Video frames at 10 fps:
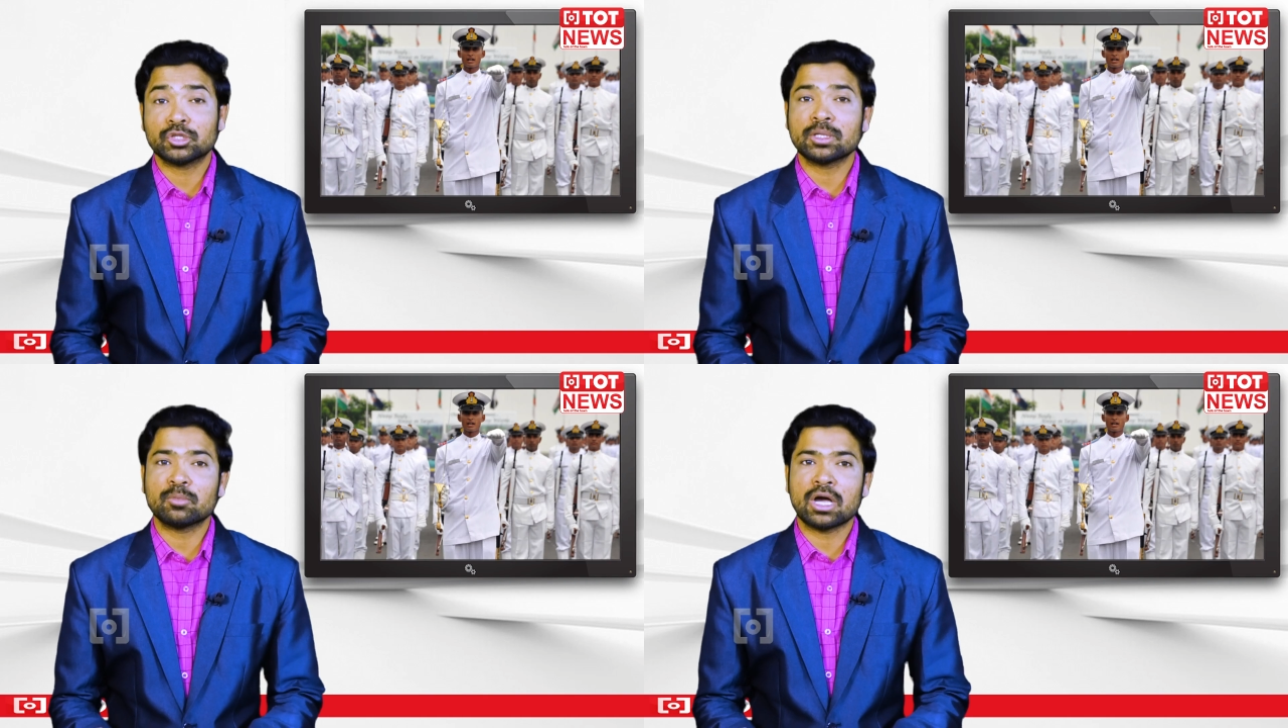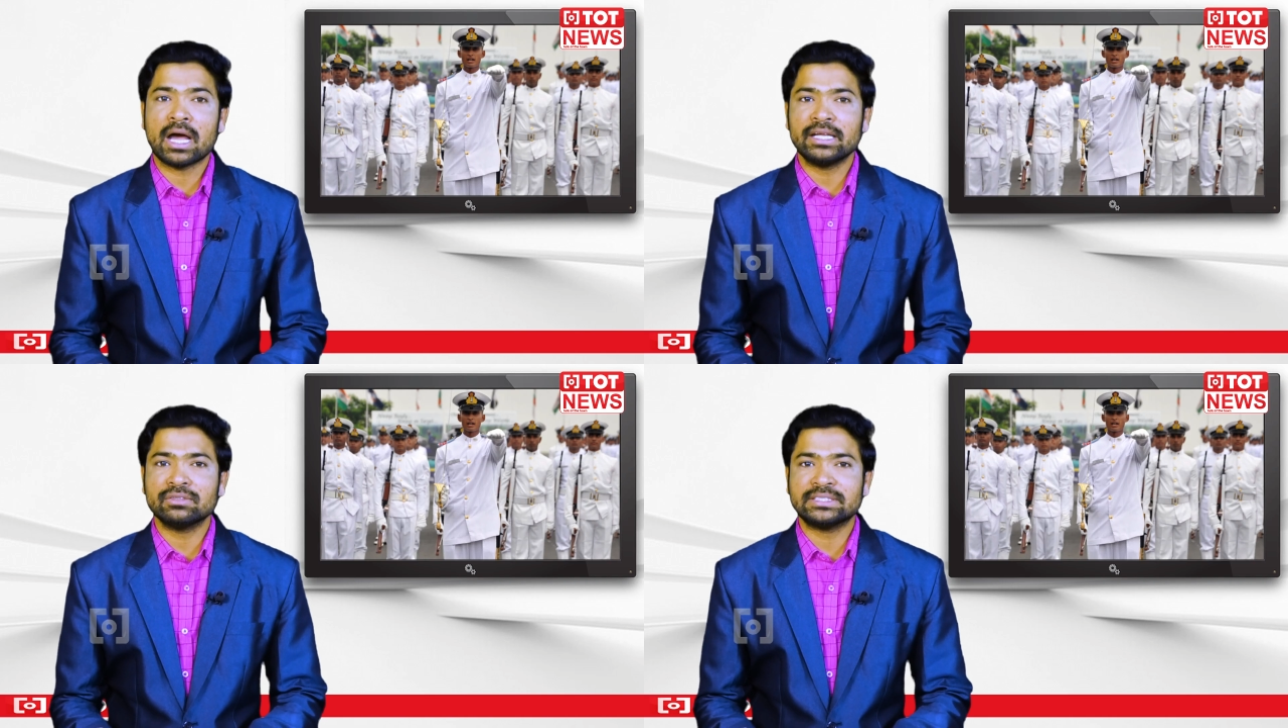మొత్తం
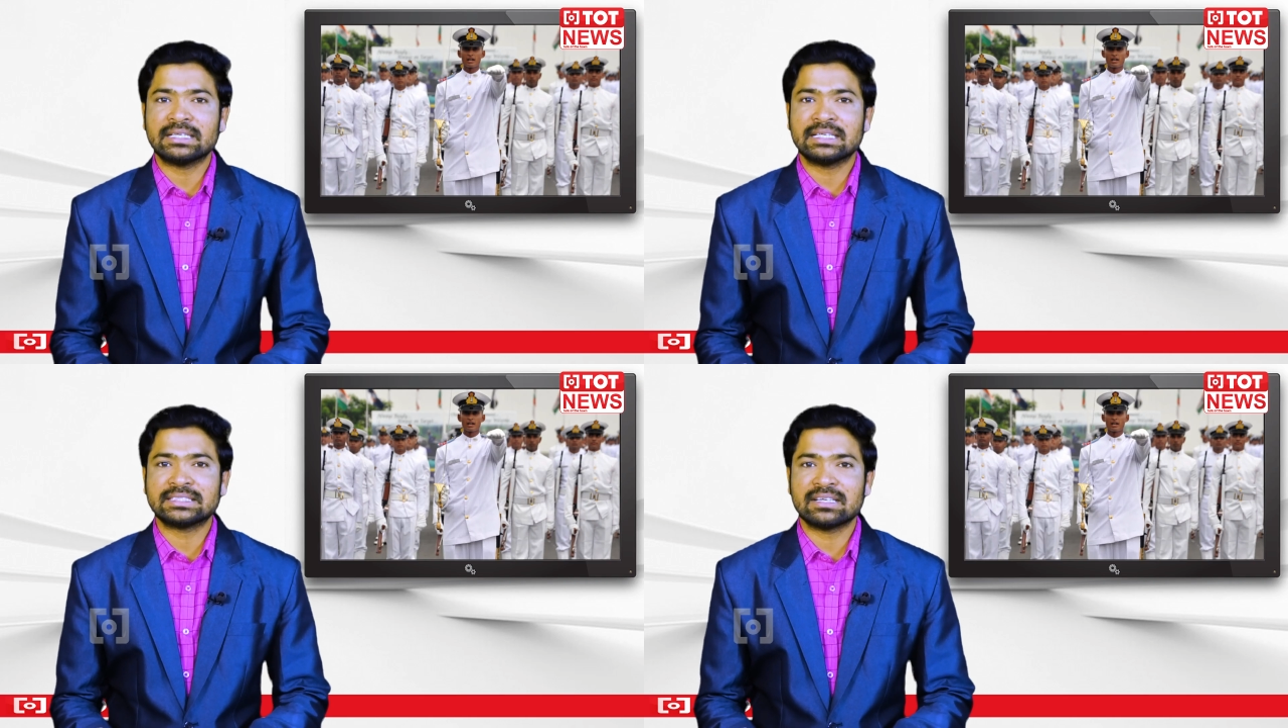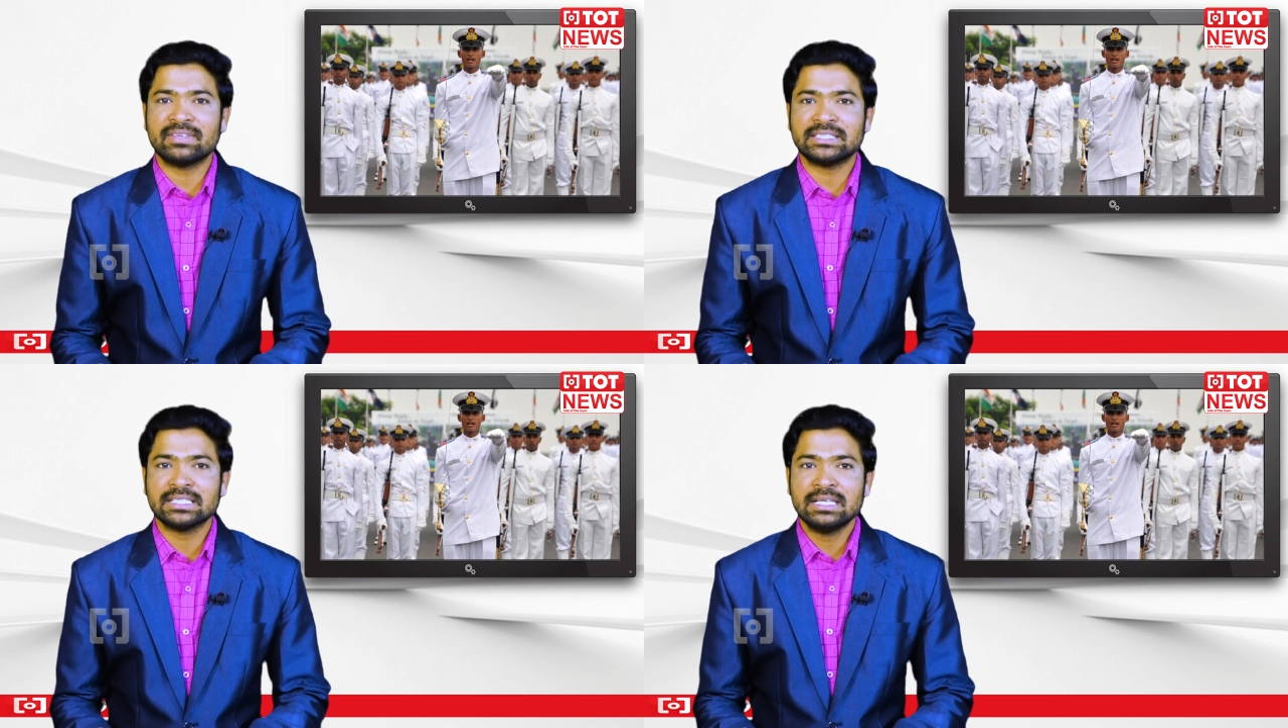ఖాళీలు జనరల్
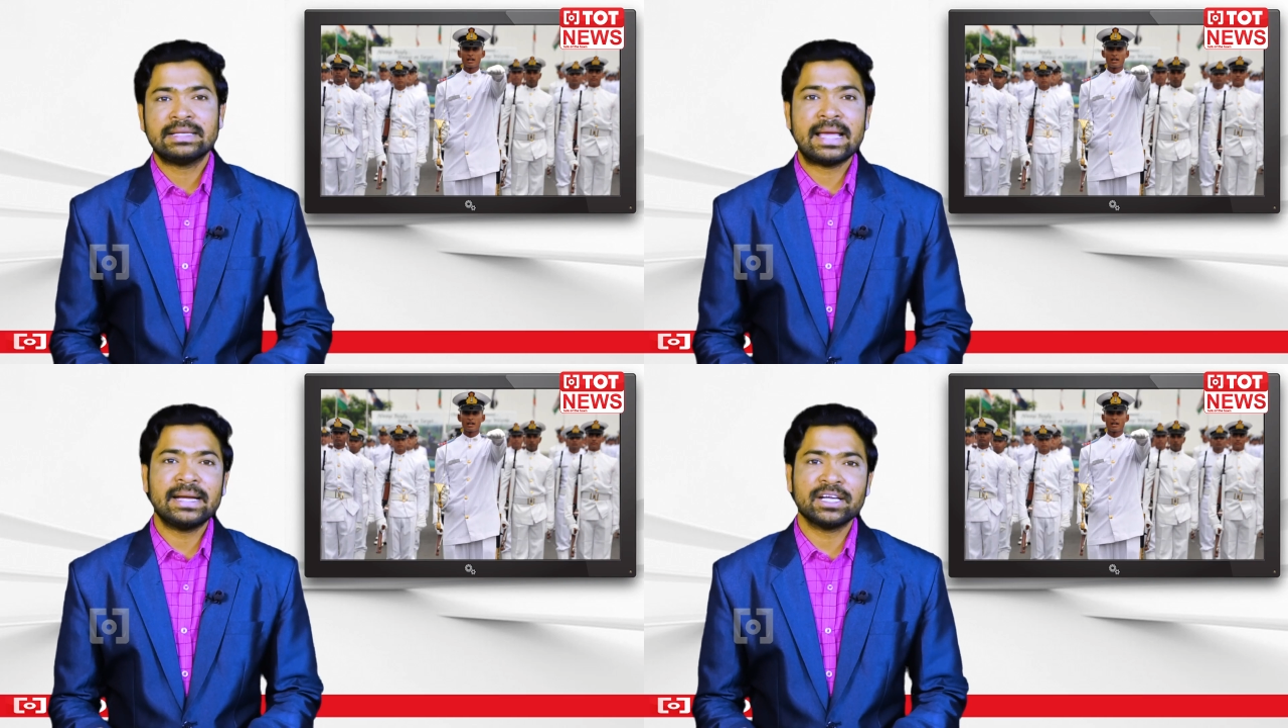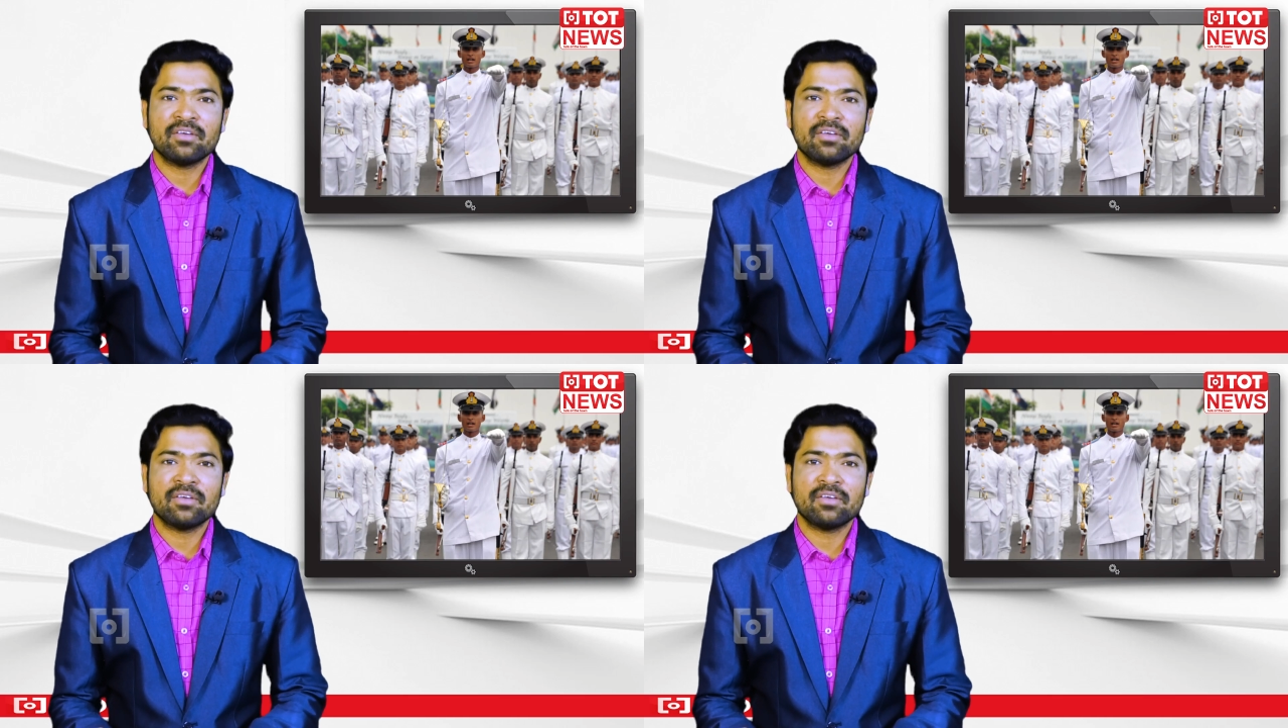సర్వీస్ ఎయిర్